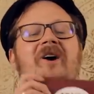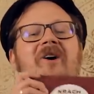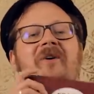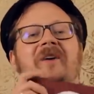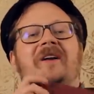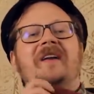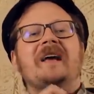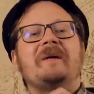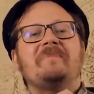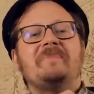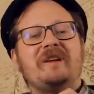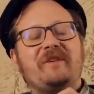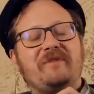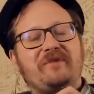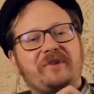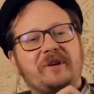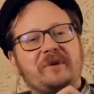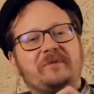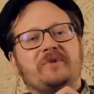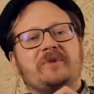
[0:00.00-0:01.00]
Und ich habe den
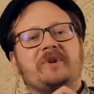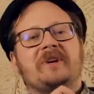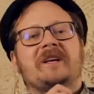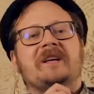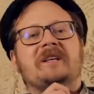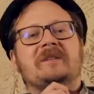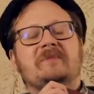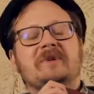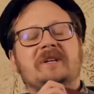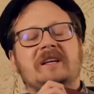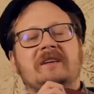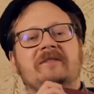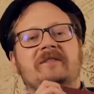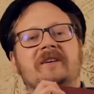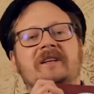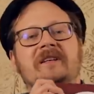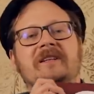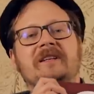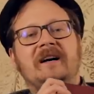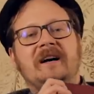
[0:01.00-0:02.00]
Film wirklich jetzt
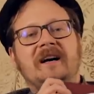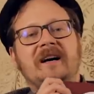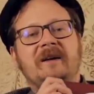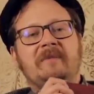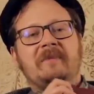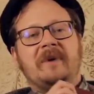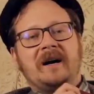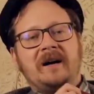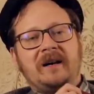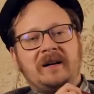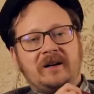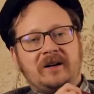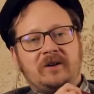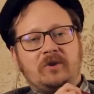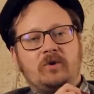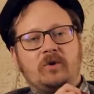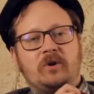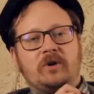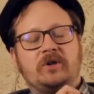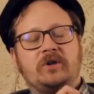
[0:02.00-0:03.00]
mittlerweile dreimal
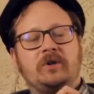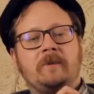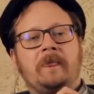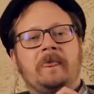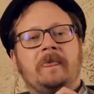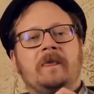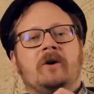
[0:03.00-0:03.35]
geguckt.